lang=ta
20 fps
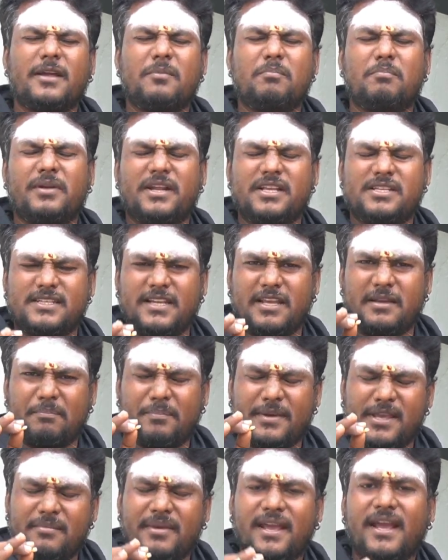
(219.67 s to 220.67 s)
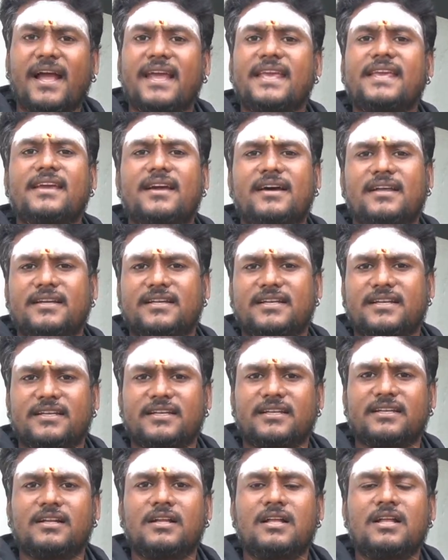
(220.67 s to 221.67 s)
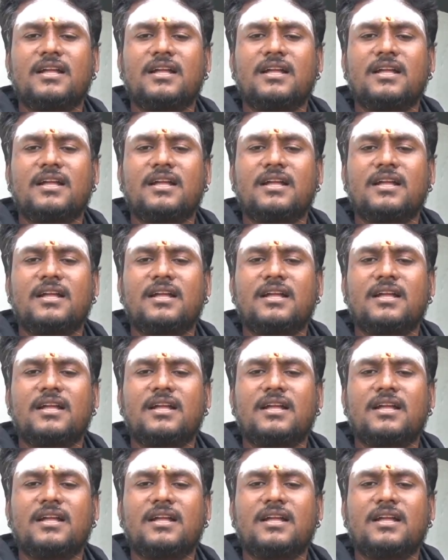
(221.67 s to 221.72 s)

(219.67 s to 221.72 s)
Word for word: டெம்பரேச்சர் எப்பயுமே ஹையாக இருக்குது